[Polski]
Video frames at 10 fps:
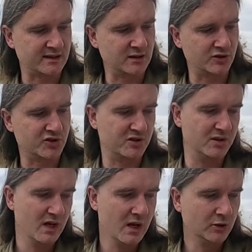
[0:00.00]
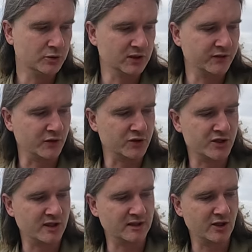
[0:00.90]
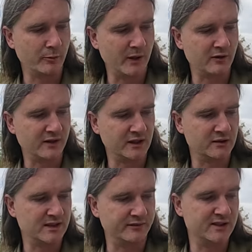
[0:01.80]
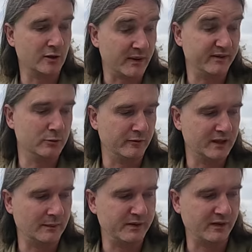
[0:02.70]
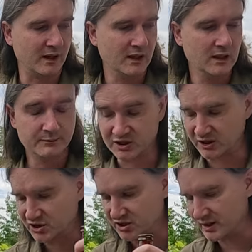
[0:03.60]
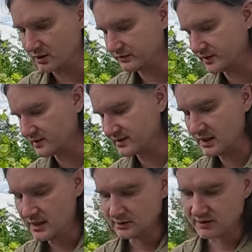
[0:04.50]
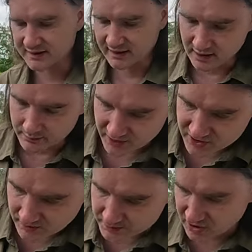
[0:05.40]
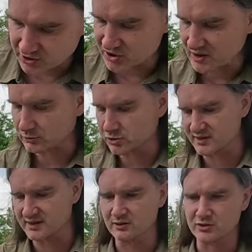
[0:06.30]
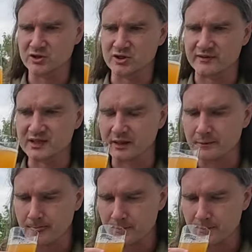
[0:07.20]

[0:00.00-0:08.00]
z drożdży, który tworzy się na dnie opakowania, to zjawisko prawidłowe dla piwa pszenicznego, więc to jest takie bardziej pszeniczne, autorskie, gościszewskie.